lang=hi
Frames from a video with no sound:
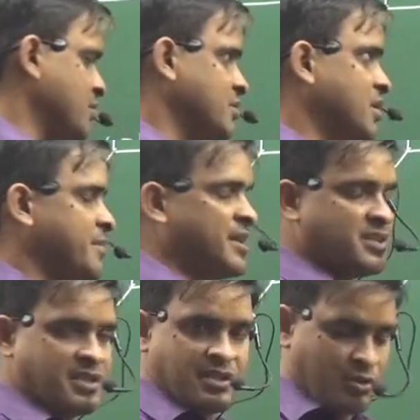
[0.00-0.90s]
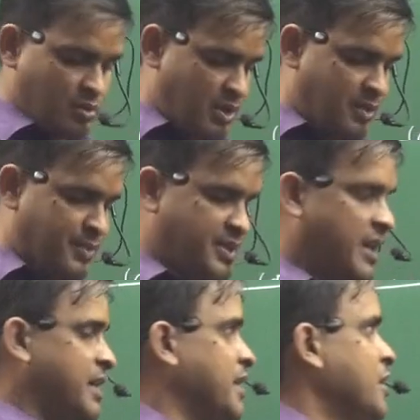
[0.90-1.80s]
उनके बाद इन दोनों का नंबर
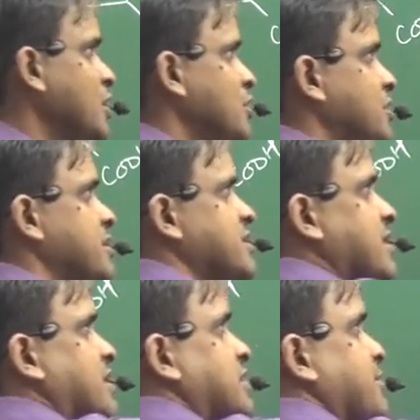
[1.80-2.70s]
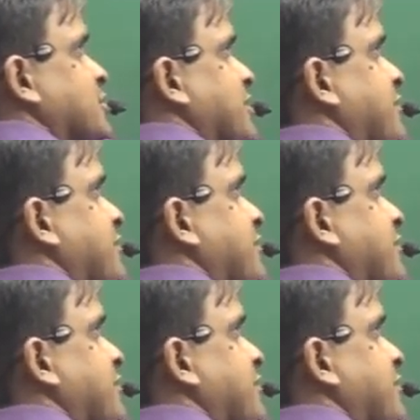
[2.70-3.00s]
यहाँ आया तो इस तरह से मुझे